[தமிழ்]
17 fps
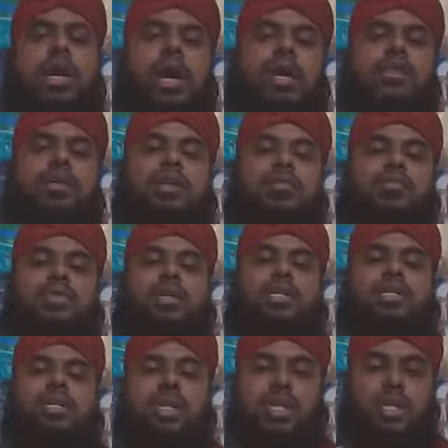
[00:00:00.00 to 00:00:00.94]
அது
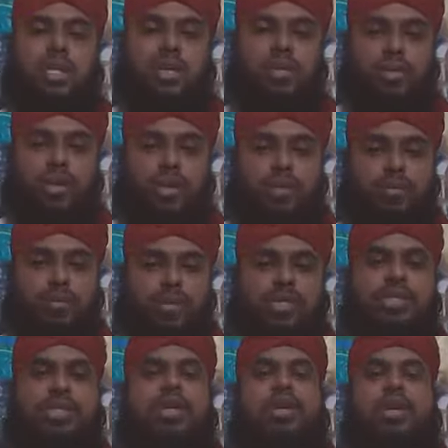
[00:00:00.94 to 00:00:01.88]
நம்முடைய ஷேகனுடைய
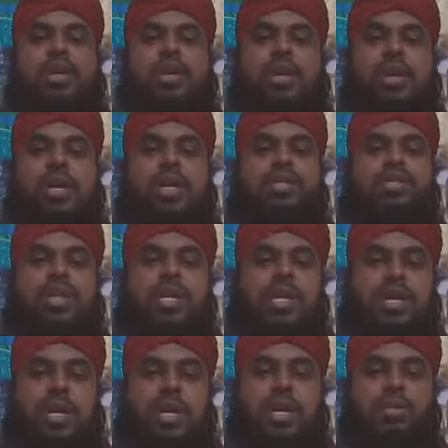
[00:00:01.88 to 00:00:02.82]
பிச்சை என்
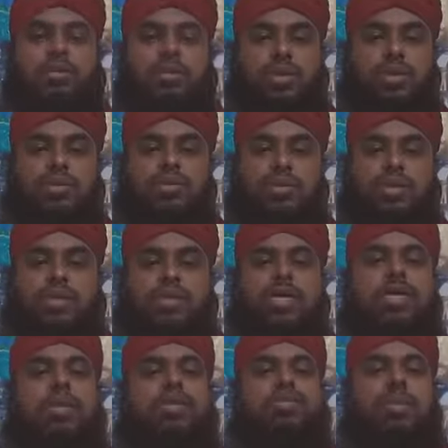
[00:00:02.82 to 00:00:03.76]
ஷேகநாயகம் போட்ட
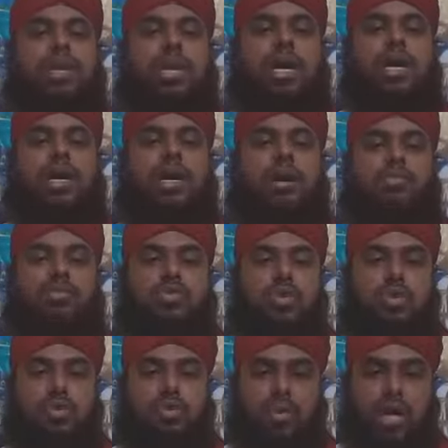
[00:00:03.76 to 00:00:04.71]
பிச்சை என்பதாக நாம்
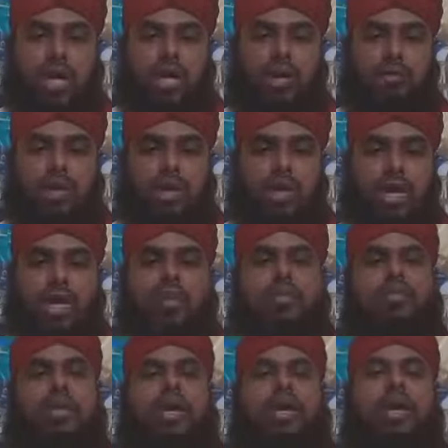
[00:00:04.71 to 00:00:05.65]
சொல்லும்
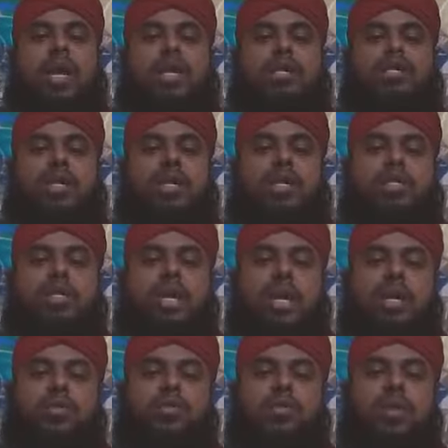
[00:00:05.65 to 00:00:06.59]
காலமெல்லாம் அல்லாஹ்
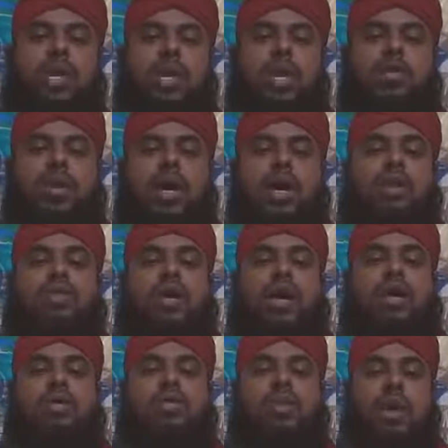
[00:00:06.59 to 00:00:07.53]
ஜல்லஷான் ஹோத்தாலா
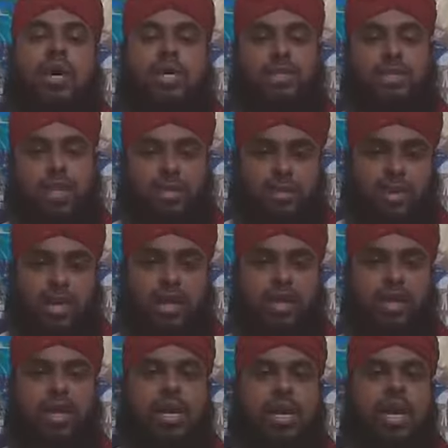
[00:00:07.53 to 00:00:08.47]
வாழ்வாங்கு வாழச்
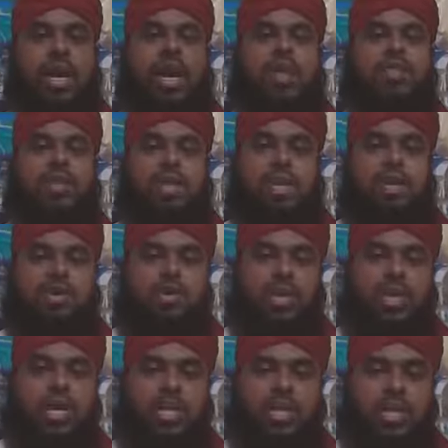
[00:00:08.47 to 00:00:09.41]
செய்வான் அது
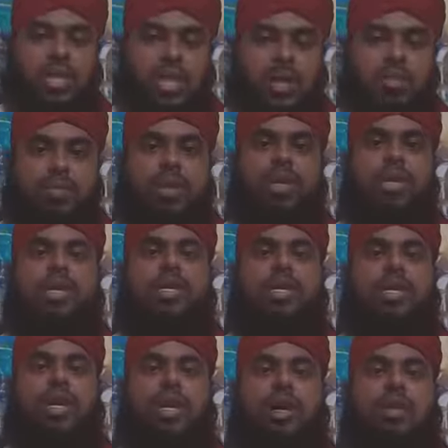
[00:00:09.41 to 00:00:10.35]
என்னுடைய திறமை
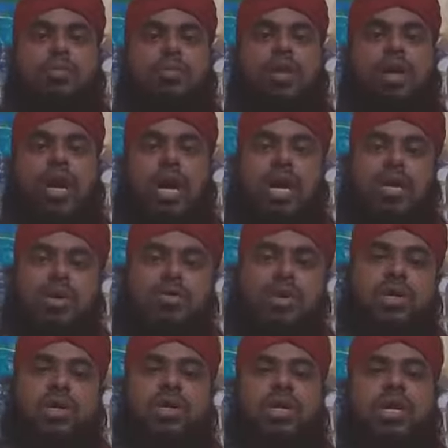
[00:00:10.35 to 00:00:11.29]
என்று நாம்
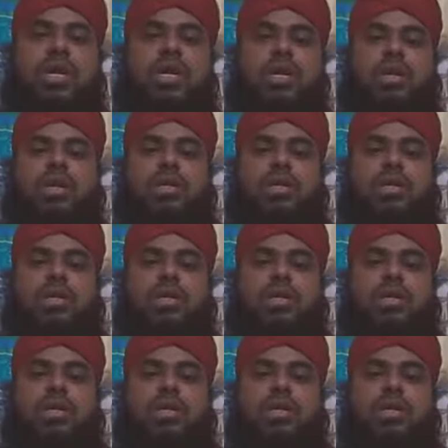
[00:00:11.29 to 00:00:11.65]
அணுவத்தனை